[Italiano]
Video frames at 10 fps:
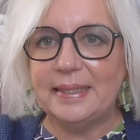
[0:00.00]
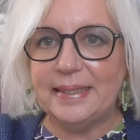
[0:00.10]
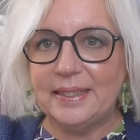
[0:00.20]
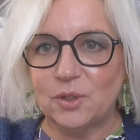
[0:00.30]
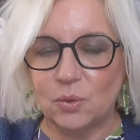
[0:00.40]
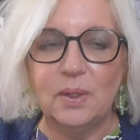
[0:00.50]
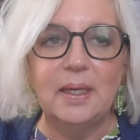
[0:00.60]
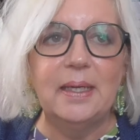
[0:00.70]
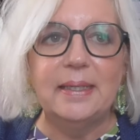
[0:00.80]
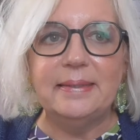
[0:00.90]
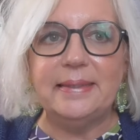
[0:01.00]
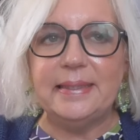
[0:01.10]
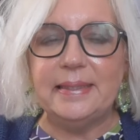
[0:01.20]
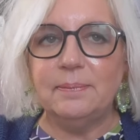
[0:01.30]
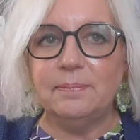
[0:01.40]
litro
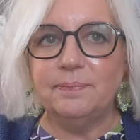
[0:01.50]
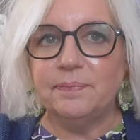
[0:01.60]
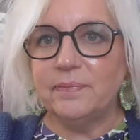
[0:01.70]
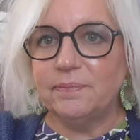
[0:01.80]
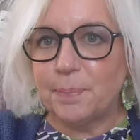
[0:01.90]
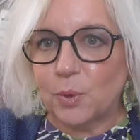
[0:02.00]
di mh, mm,